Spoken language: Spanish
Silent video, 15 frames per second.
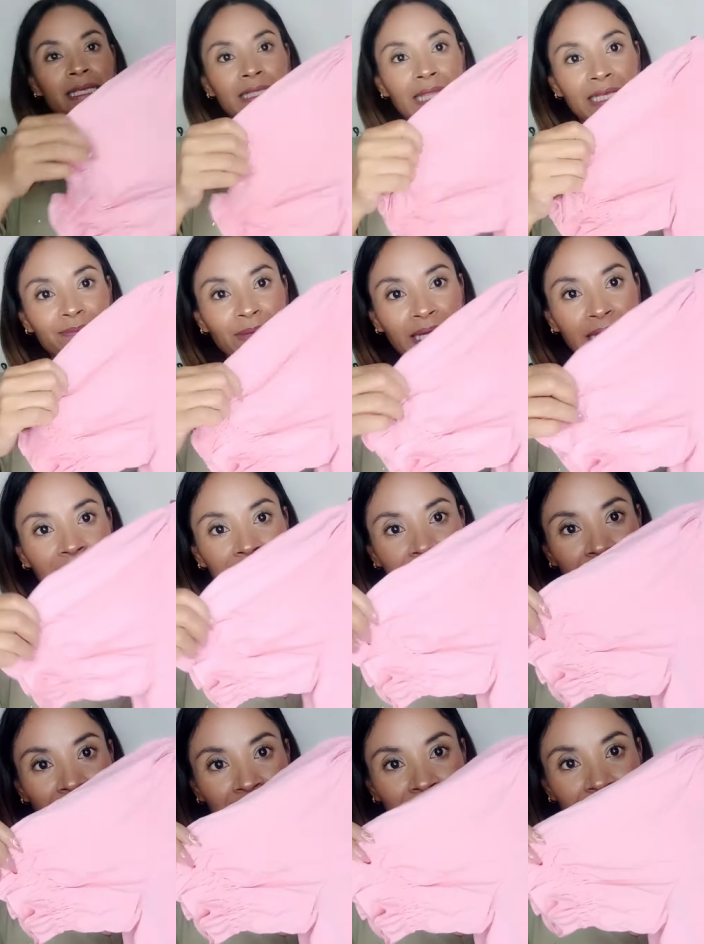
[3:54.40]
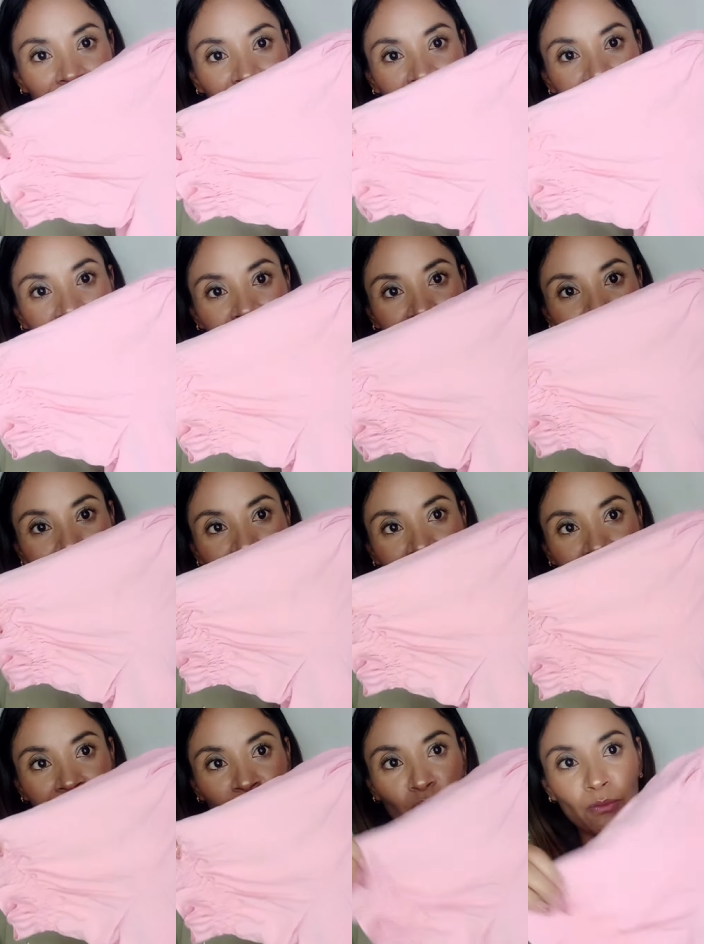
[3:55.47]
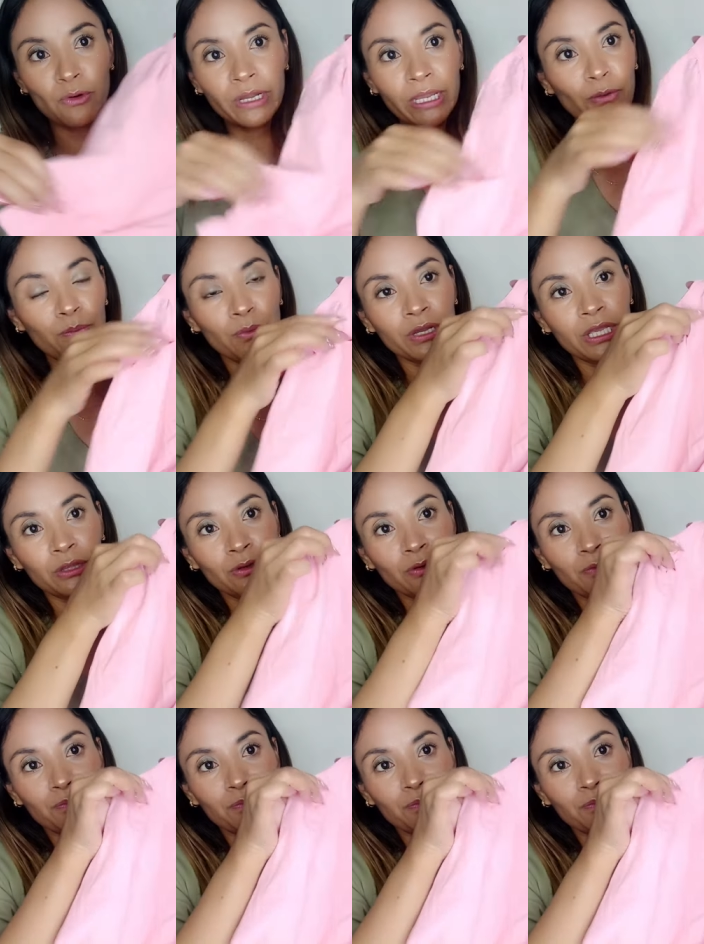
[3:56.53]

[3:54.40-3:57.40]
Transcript: las manguitas de esta manera, chicas, así como que un poquito